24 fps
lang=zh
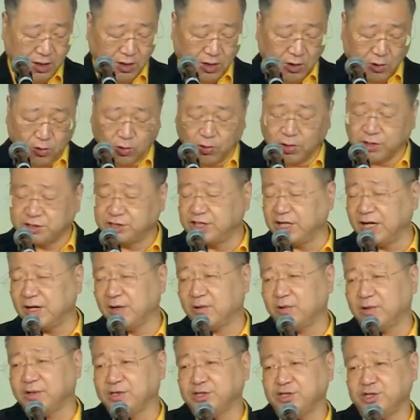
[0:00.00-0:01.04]
我结
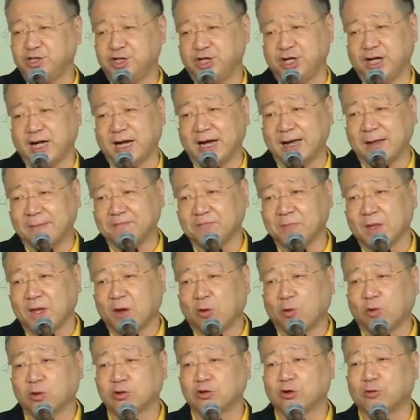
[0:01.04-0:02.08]
婚前
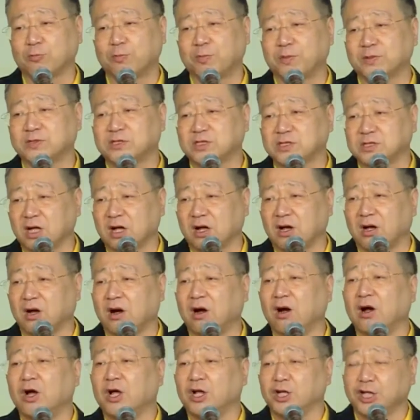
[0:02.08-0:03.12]
我都不知
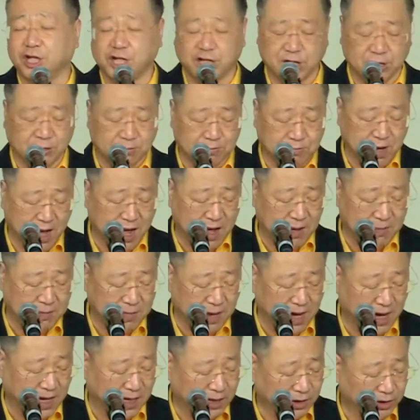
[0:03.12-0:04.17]
道你妈
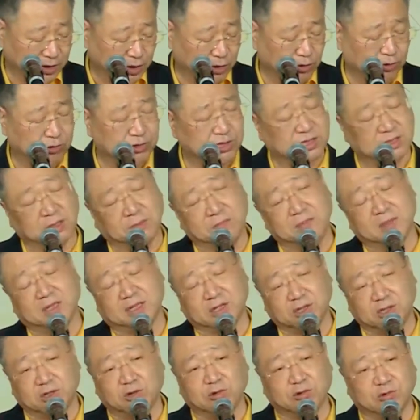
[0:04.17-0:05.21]
妈有什么
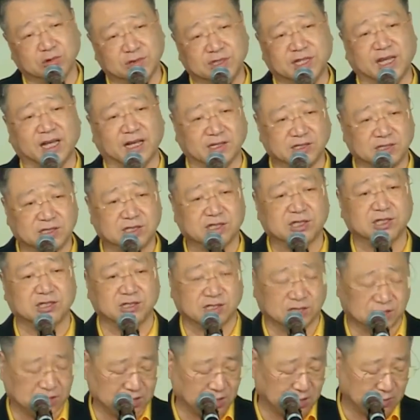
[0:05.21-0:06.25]
优点是
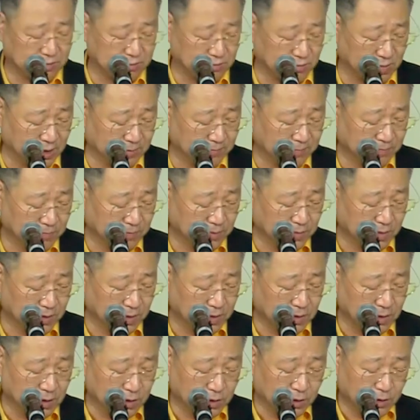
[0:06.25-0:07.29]
什
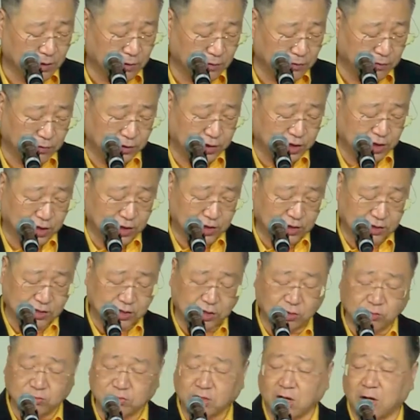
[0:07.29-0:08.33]
么。”父亲
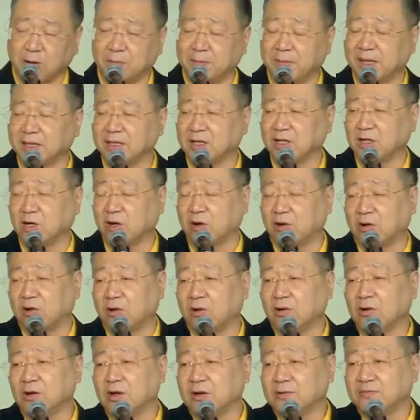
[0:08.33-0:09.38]
走到门口，
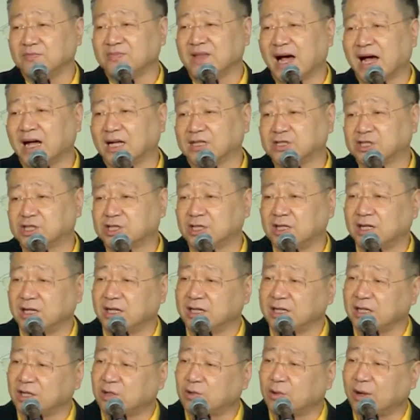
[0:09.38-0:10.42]
拿起了
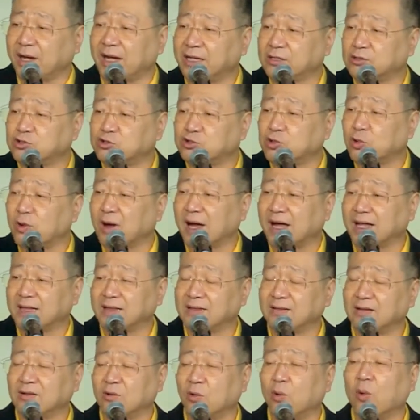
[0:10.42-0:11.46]
一块砖
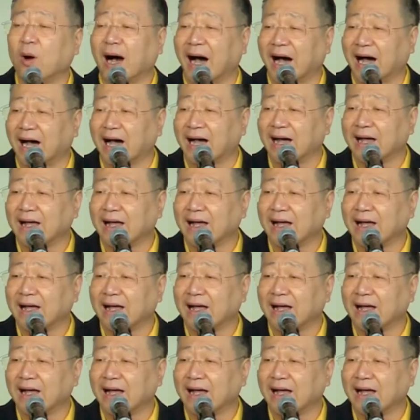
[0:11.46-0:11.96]
瓦，